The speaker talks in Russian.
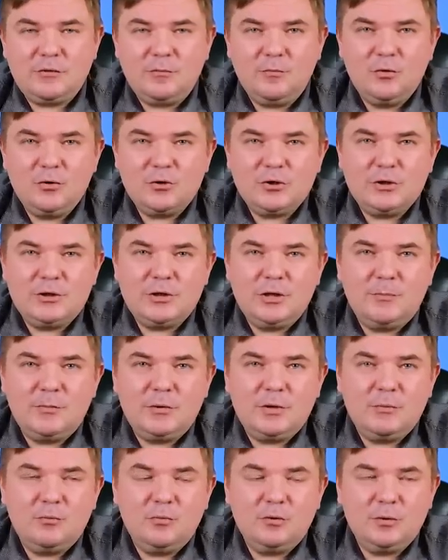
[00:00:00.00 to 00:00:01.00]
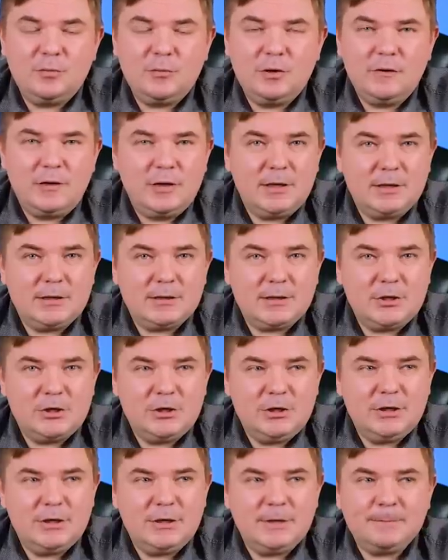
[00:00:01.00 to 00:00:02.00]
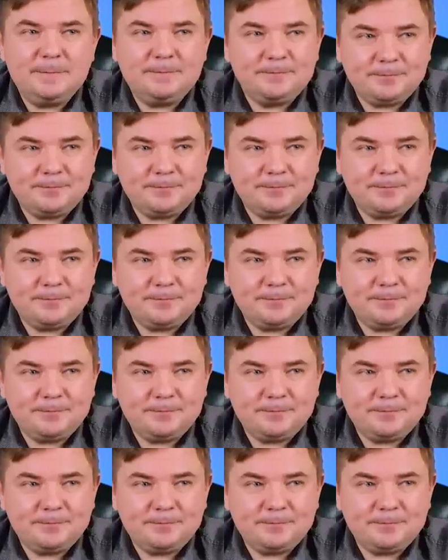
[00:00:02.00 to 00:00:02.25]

в большей степени будем говорить о защите,